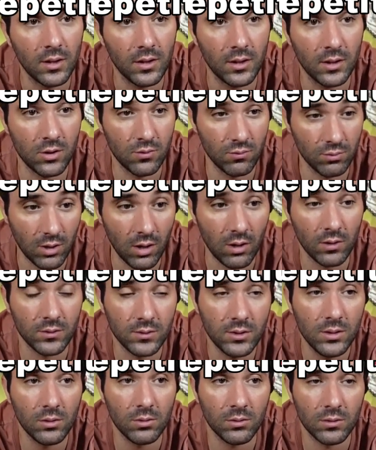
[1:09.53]
Et je vous
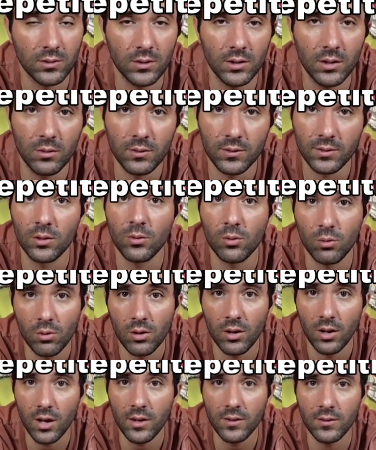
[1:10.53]
garantis que ces, ces
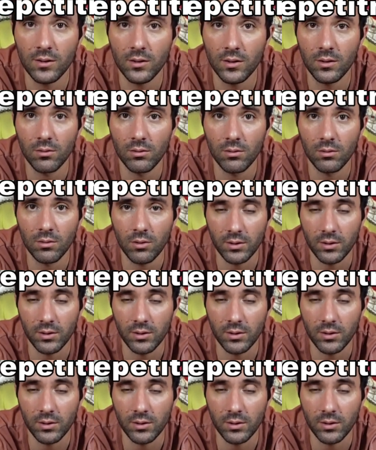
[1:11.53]
trucs-là, c'est qu'on euh,